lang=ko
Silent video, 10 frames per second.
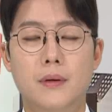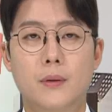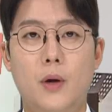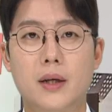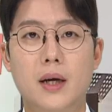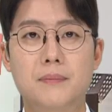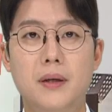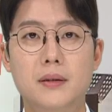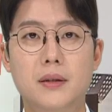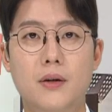광양
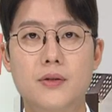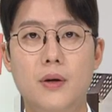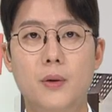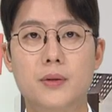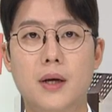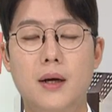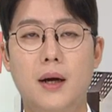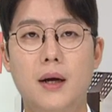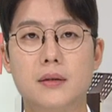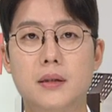플랜트 건설
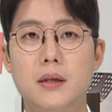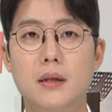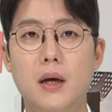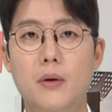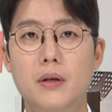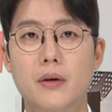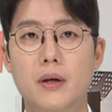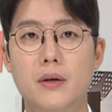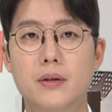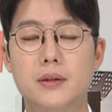노사가
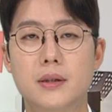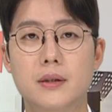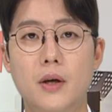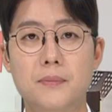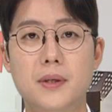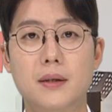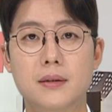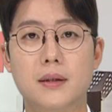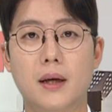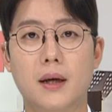7개월여에 걸친 협상
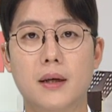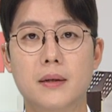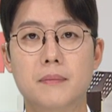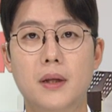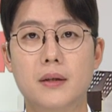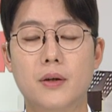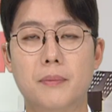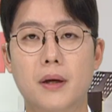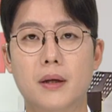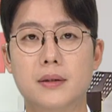끝에
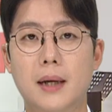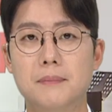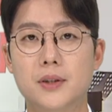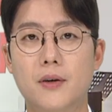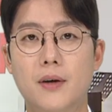임단협에 잠정